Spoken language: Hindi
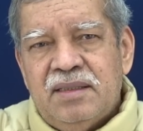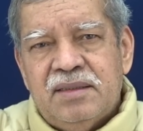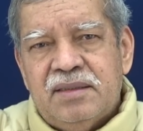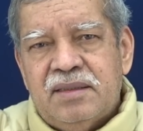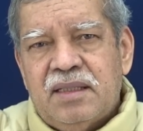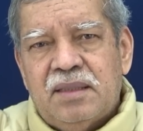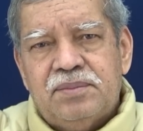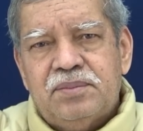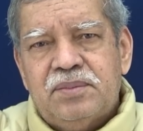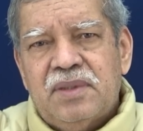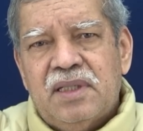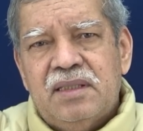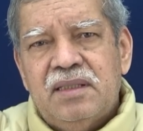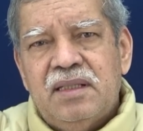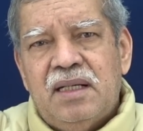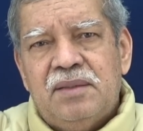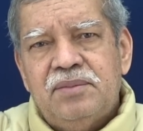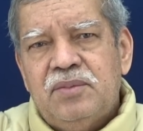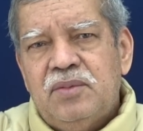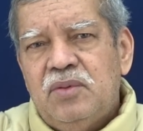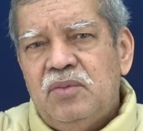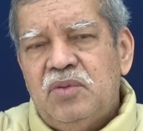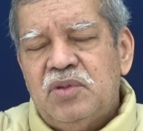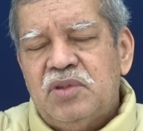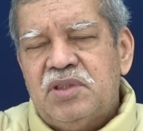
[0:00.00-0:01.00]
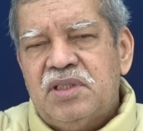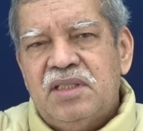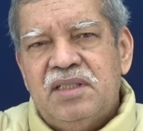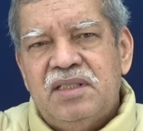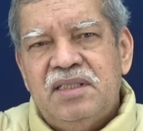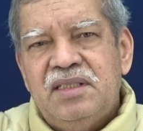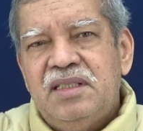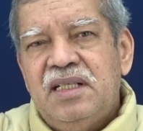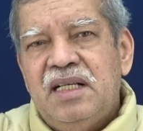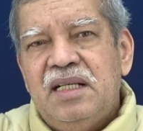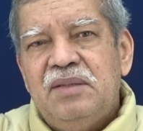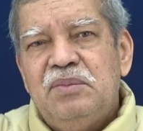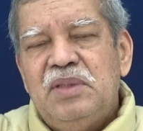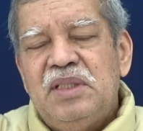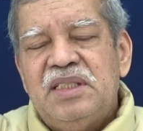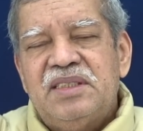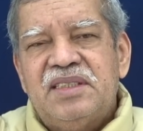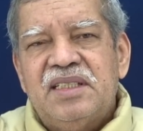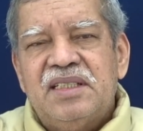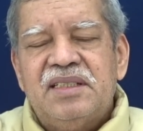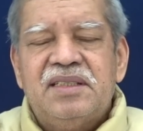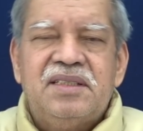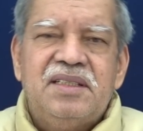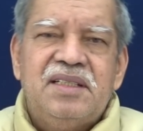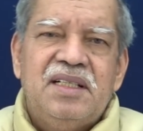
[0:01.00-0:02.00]
तब तक आपको वो शरीर नहीं मिल
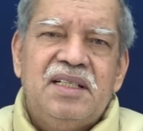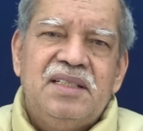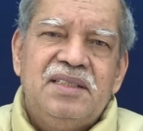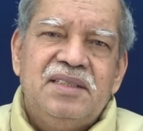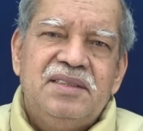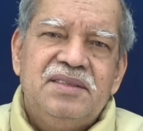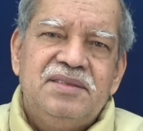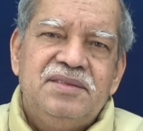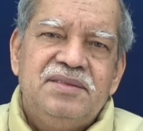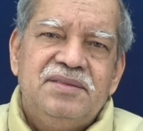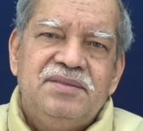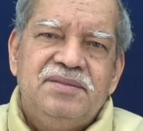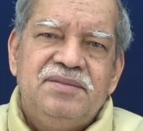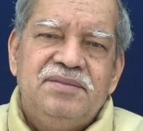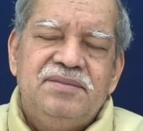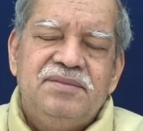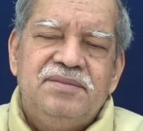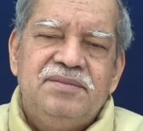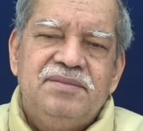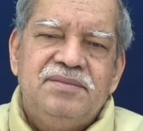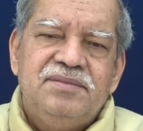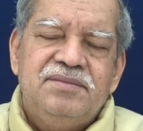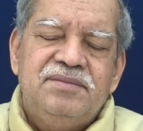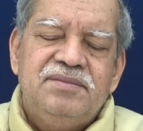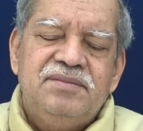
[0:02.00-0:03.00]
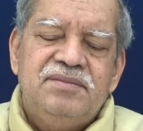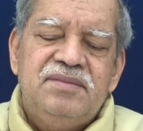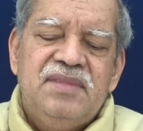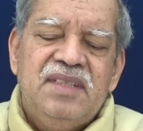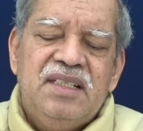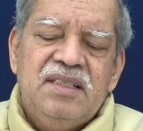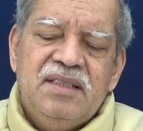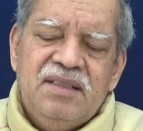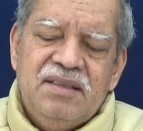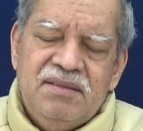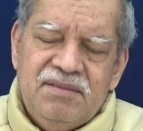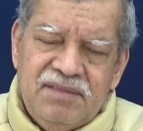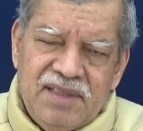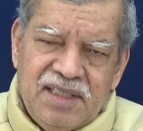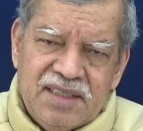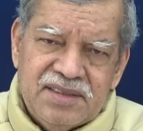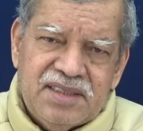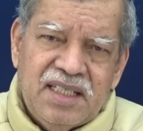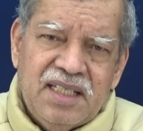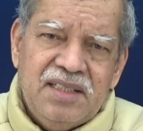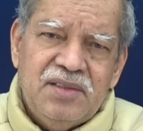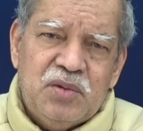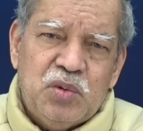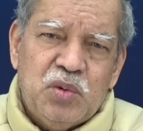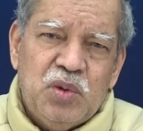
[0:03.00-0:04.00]
सकते हैं
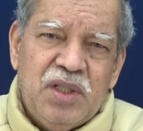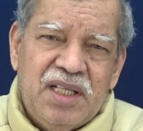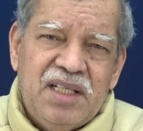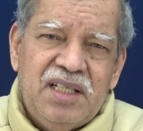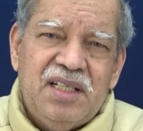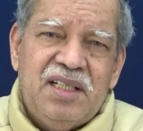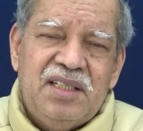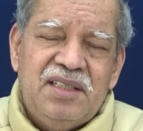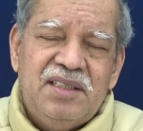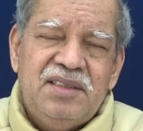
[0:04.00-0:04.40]
वैसा ही तो है